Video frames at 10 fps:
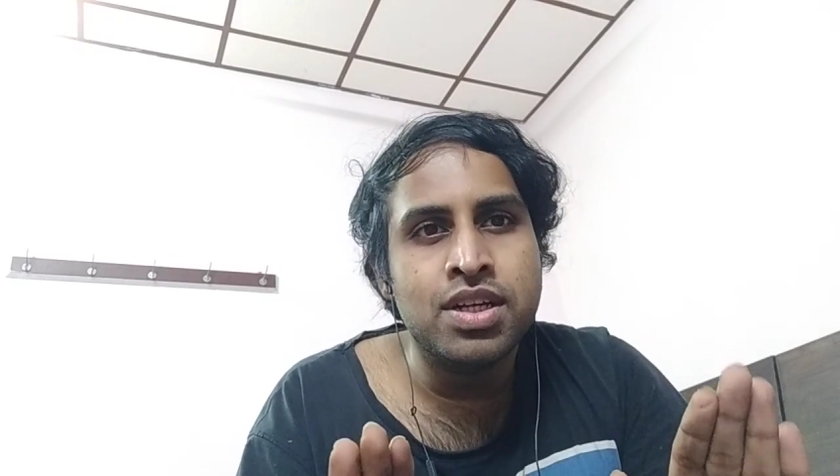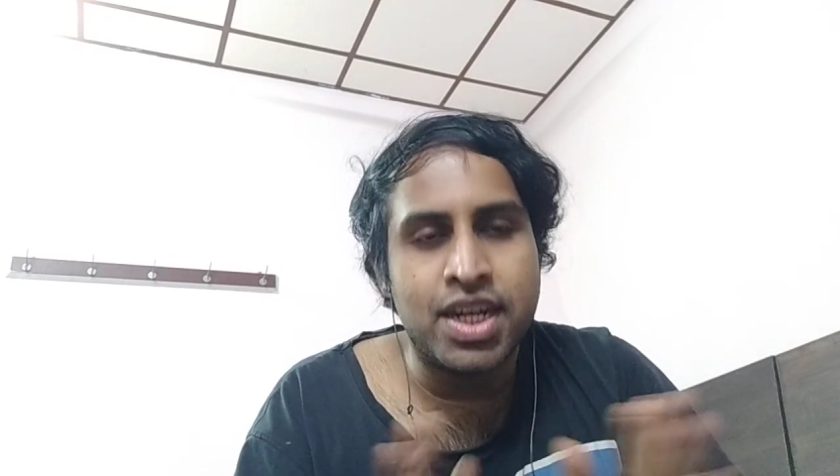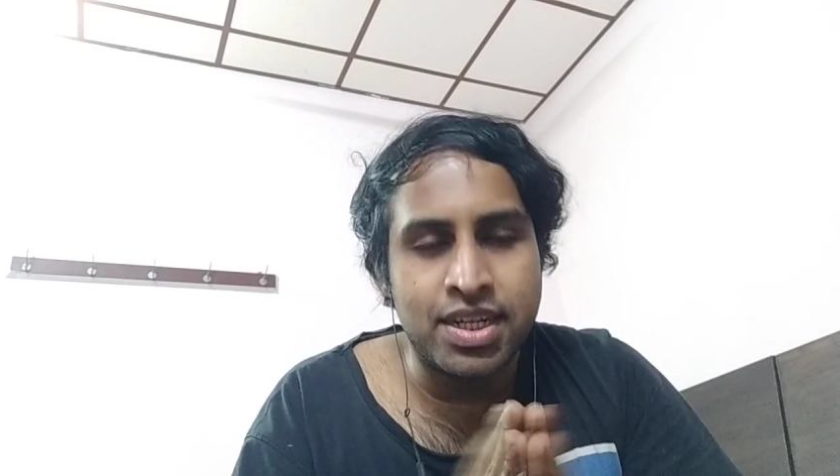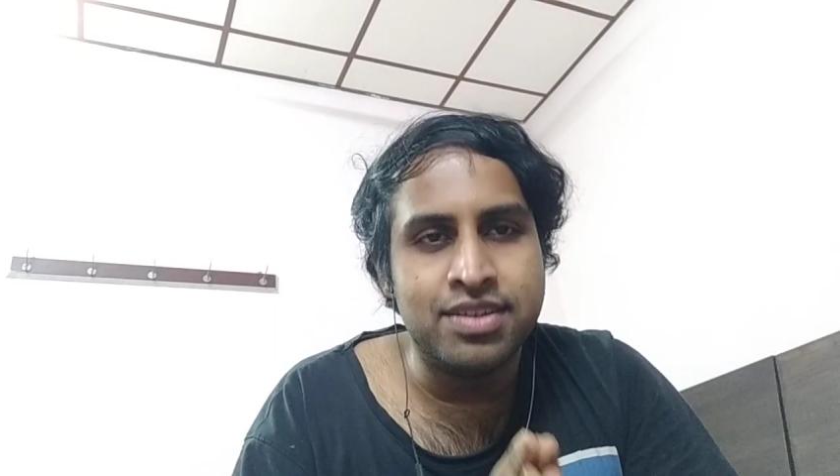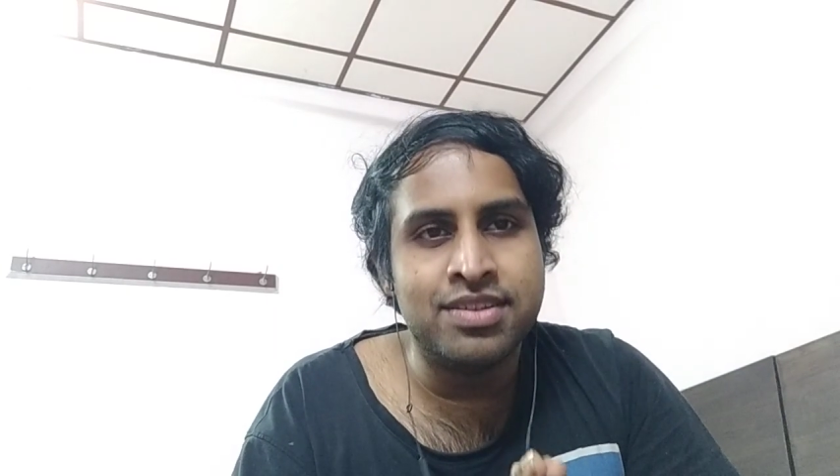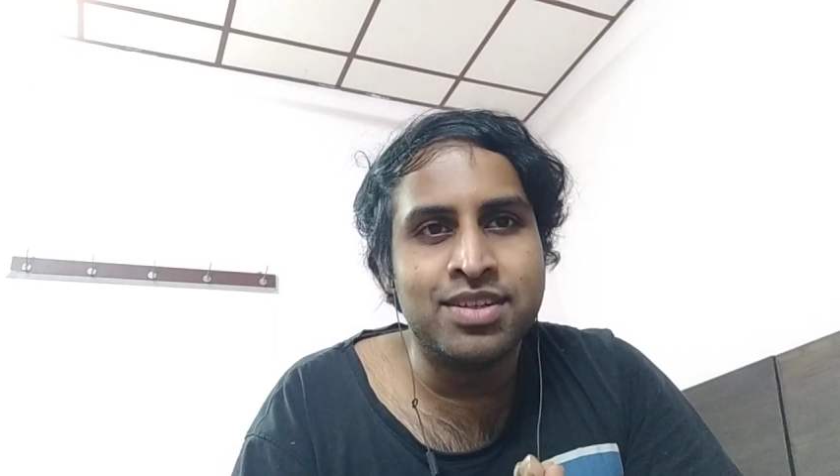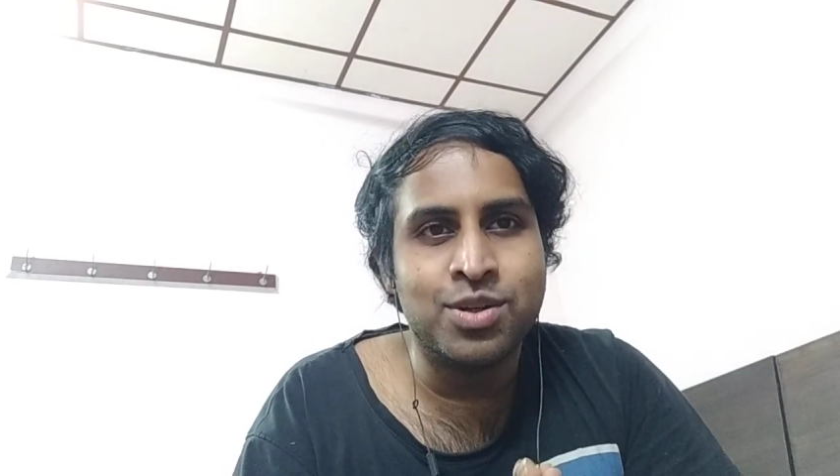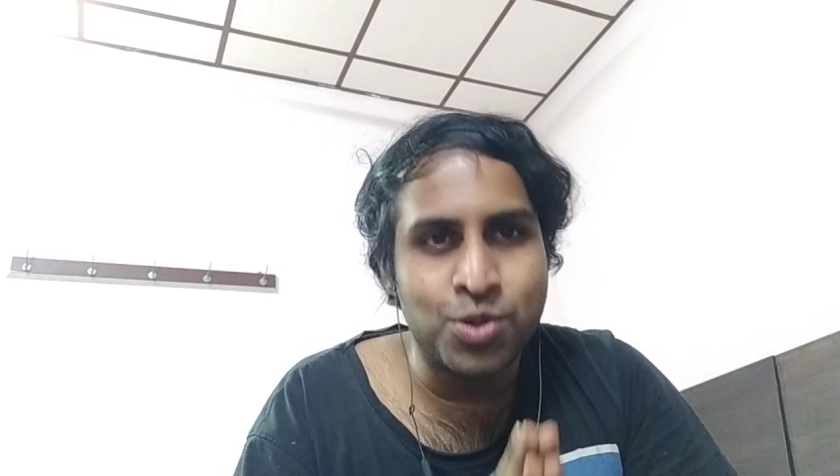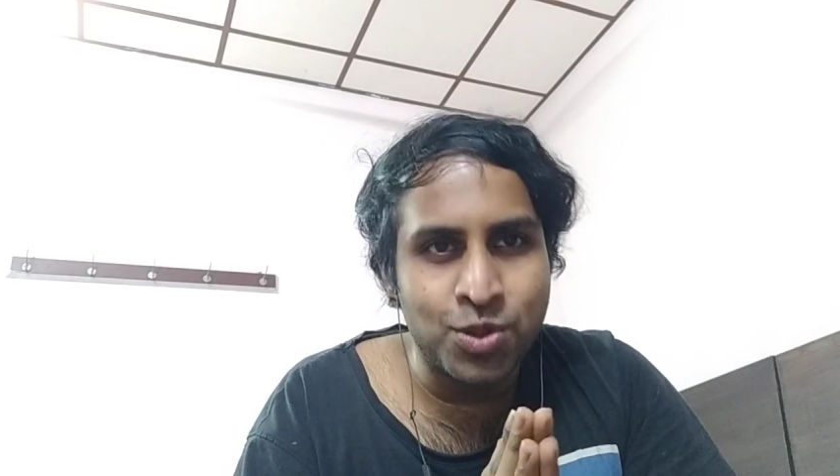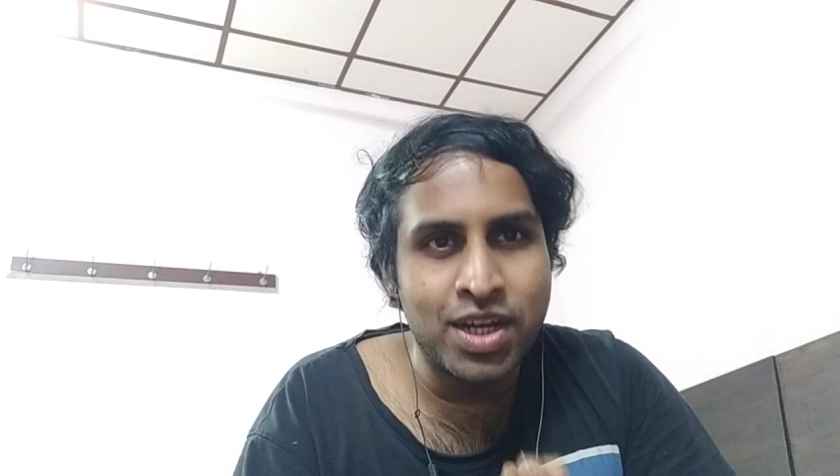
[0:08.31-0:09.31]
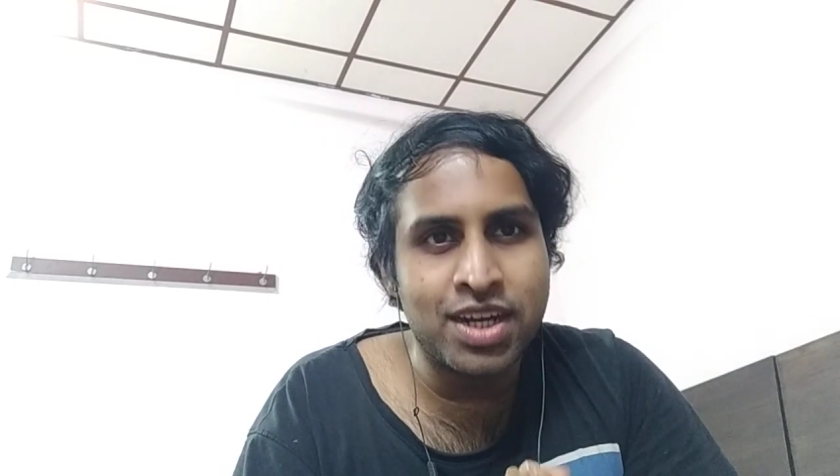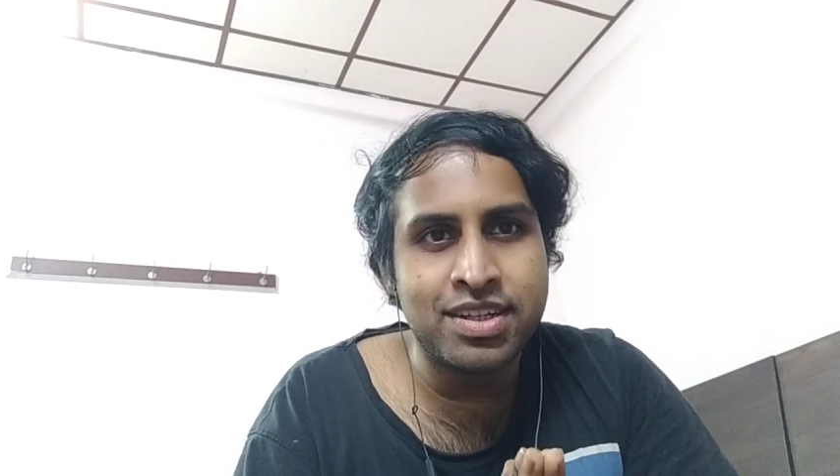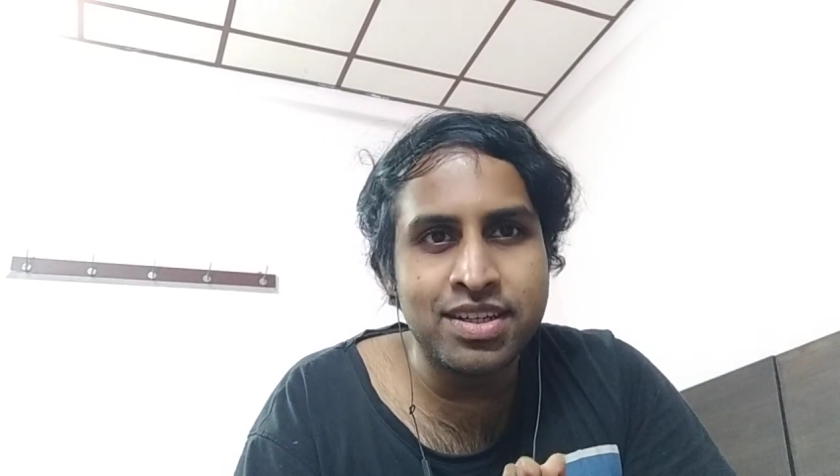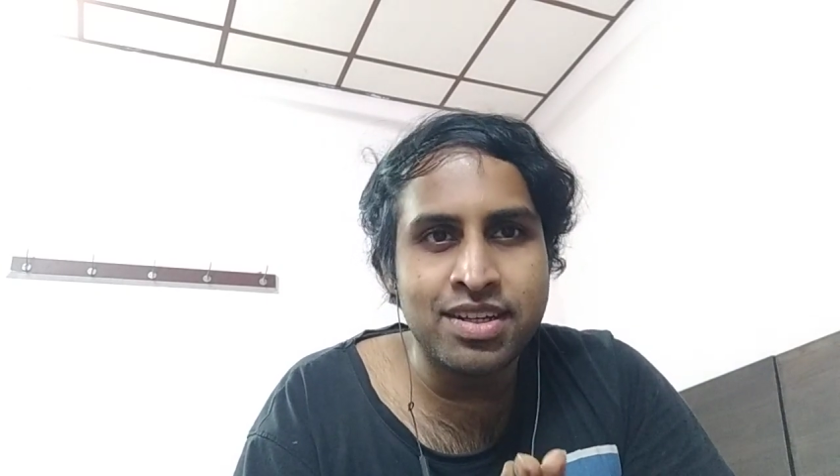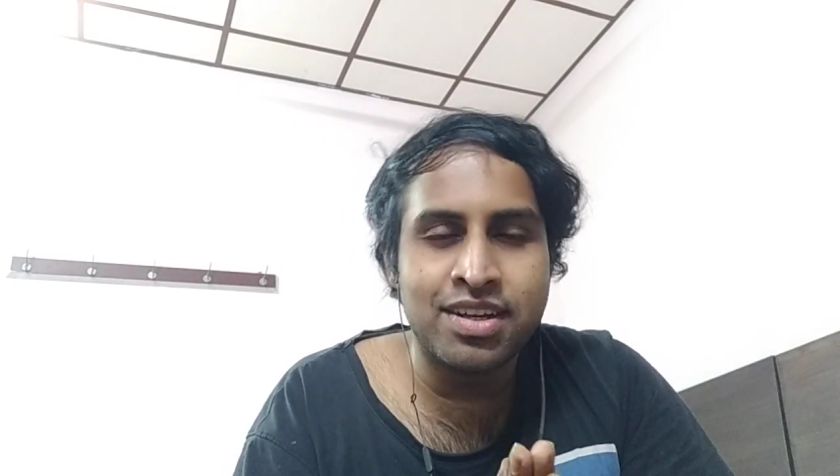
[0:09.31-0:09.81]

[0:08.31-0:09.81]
అండ్ గురువు గారంటే